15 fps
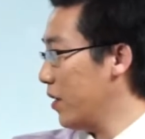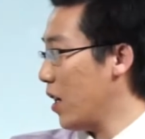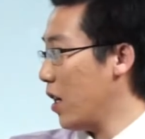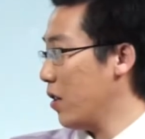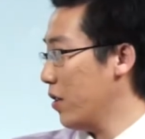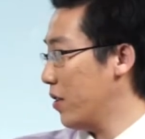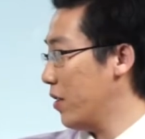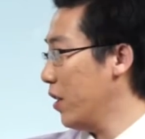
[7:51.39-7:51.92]
这
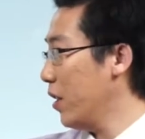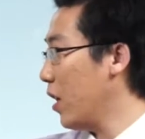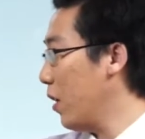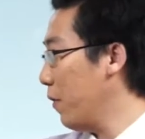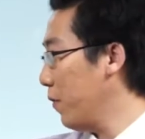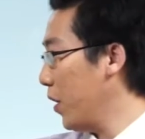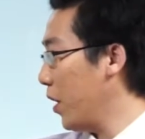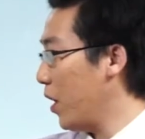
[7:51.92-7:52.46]
儿是 sting
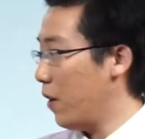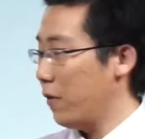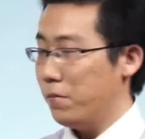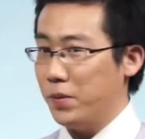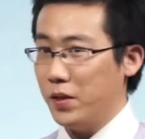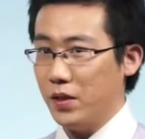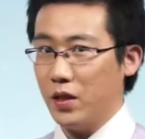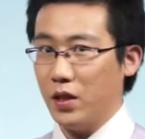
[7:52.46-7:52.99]
of a of
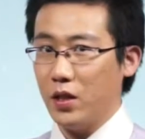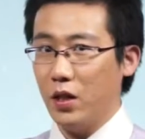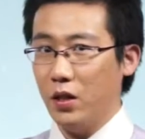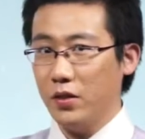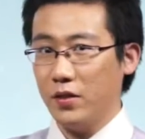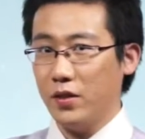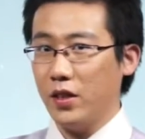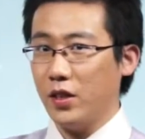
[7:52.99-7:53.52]
b 结
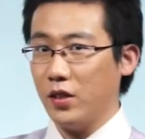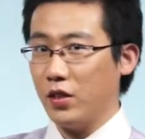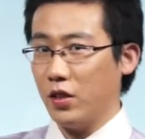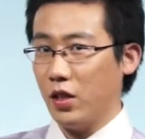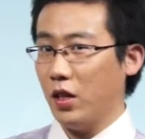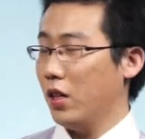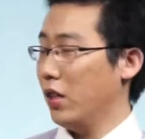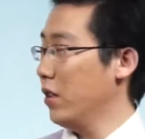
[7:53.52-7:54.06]
构，sting
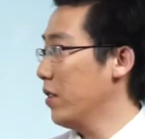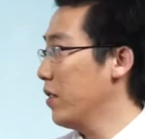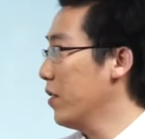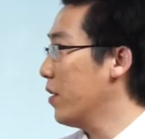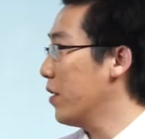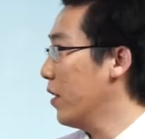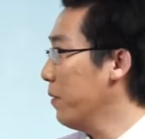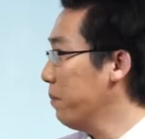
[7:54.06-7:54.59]
是核
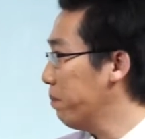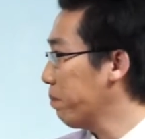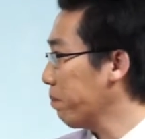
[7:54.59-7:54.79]
心词。